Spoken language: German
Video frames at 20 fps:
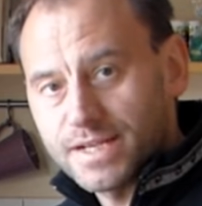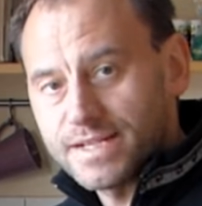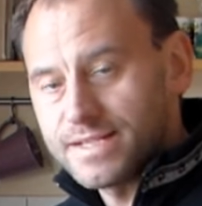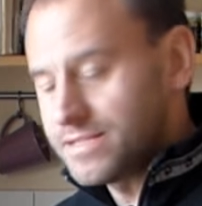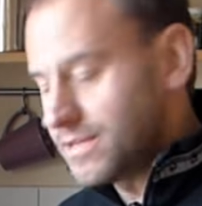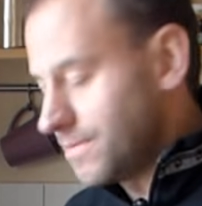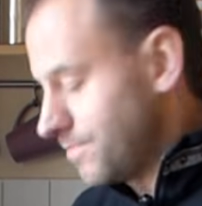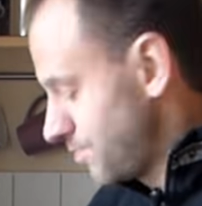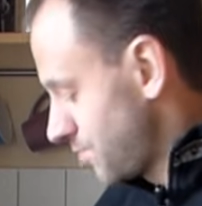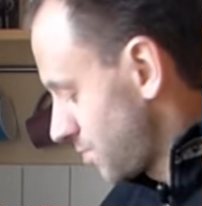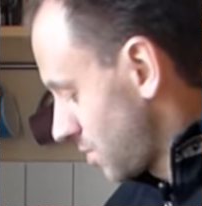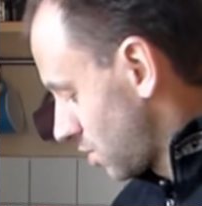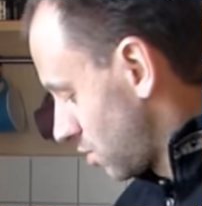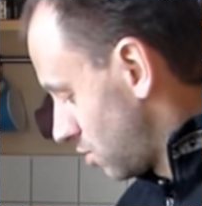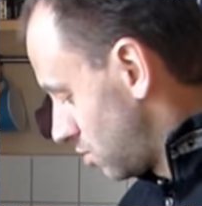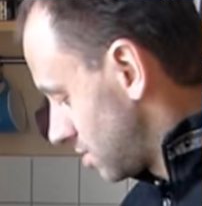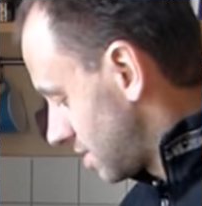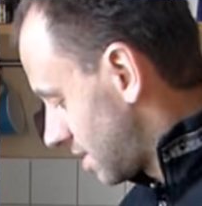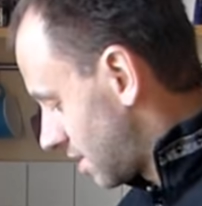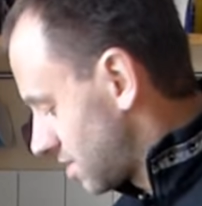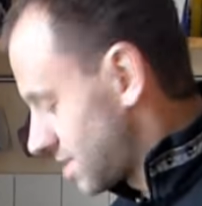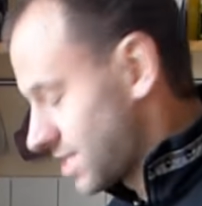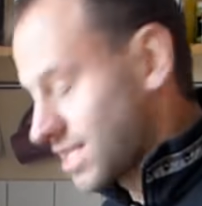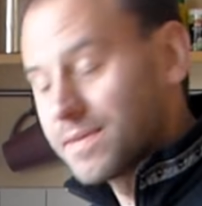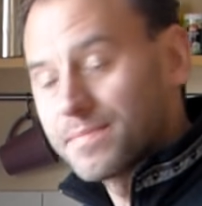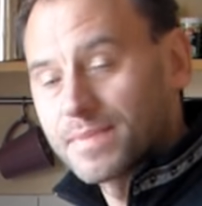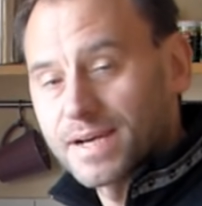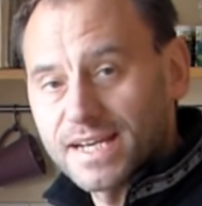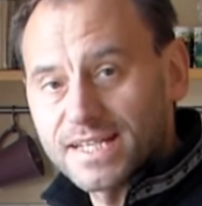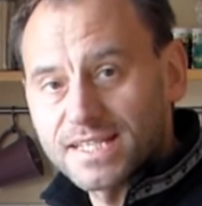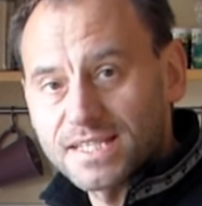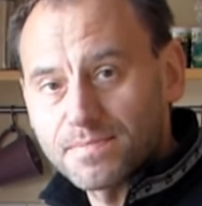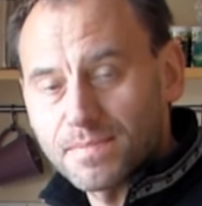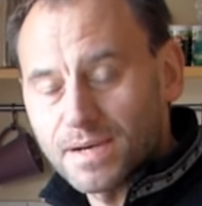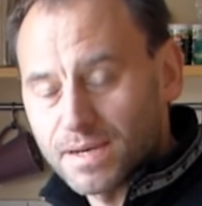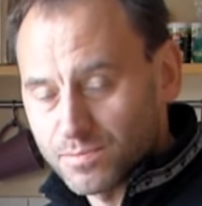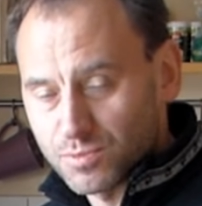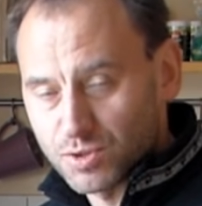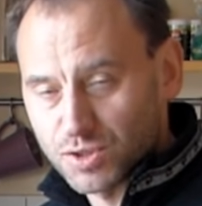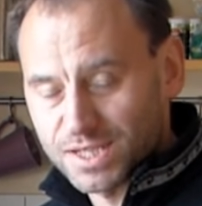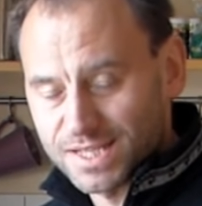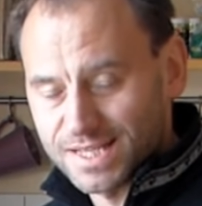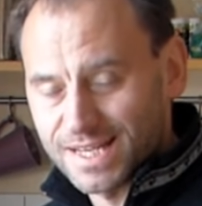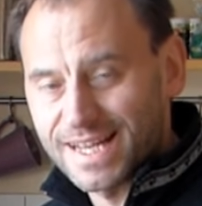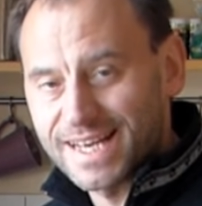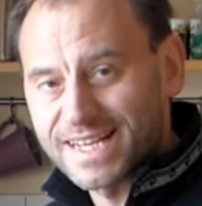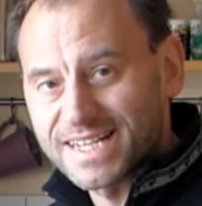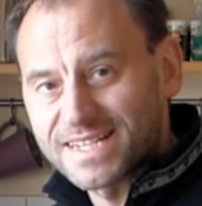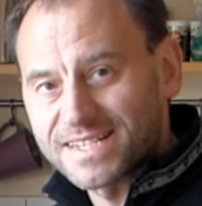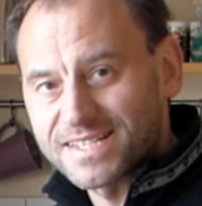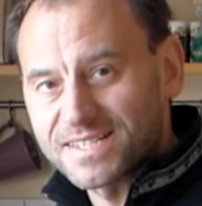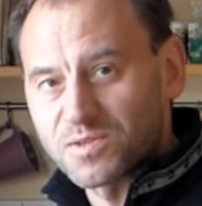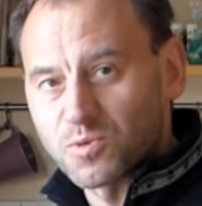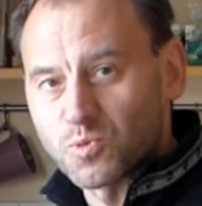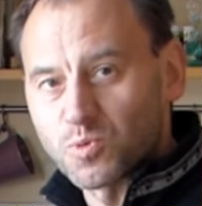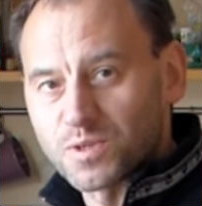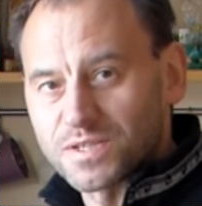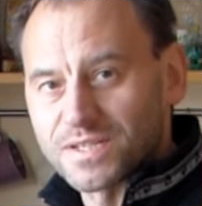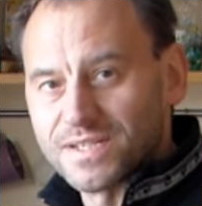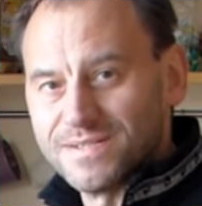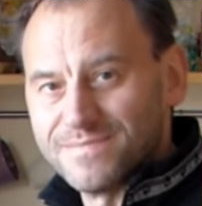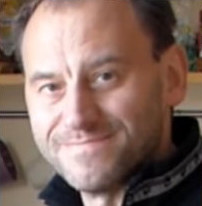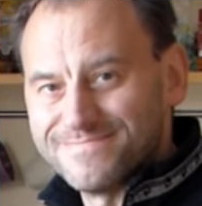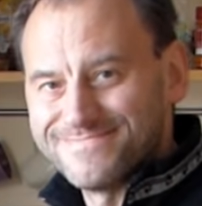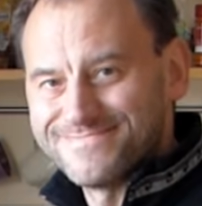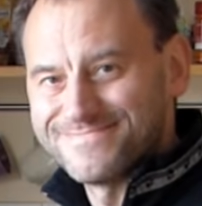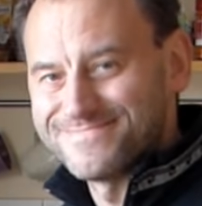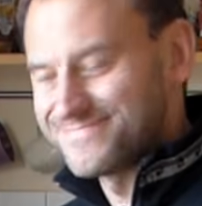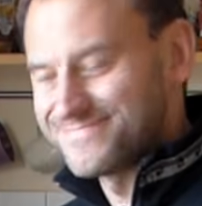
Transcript: stellen und aus dem Rest machen wir uns eine leckere Soße.